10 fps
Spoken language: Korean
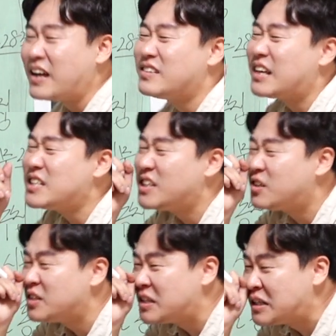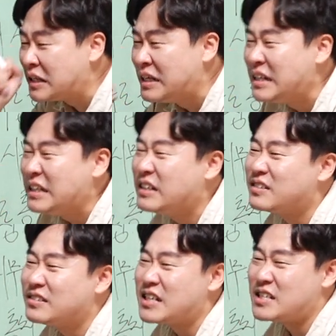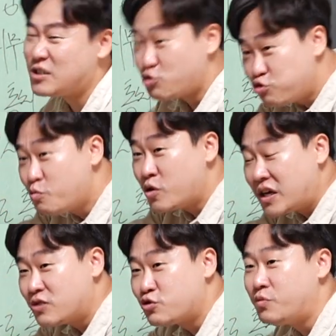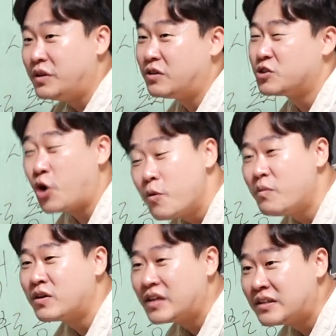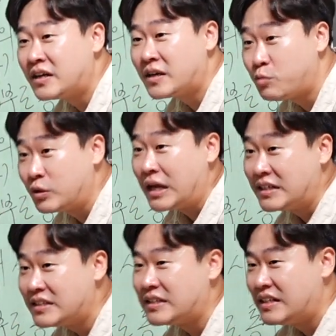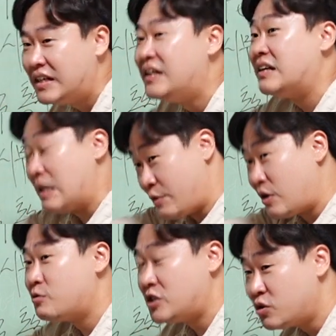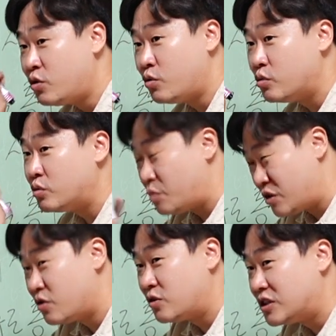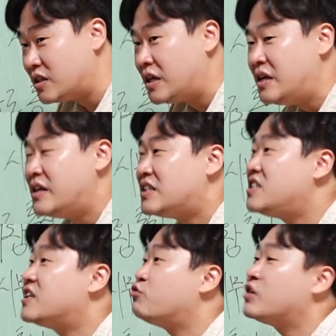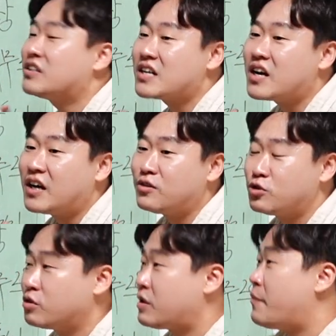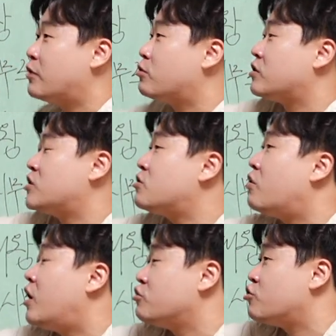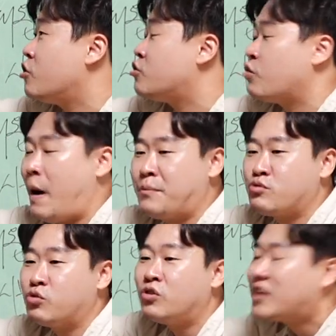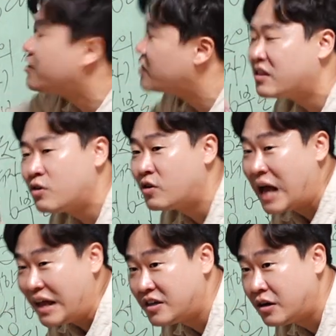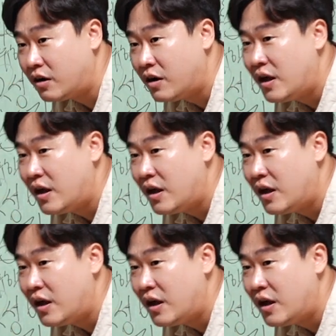근데 사실 이거는 사실 좀 국본기가 조금 있는 거, 정벌을 했다기보다는 대마도 한번 찍고 뭐 그런 거지. 진짜 우리가 생각하는 것처럼 대마도로 찍고 가가지고 저기 앞으로 조선 땅 이렇게 했던 건 아니에요.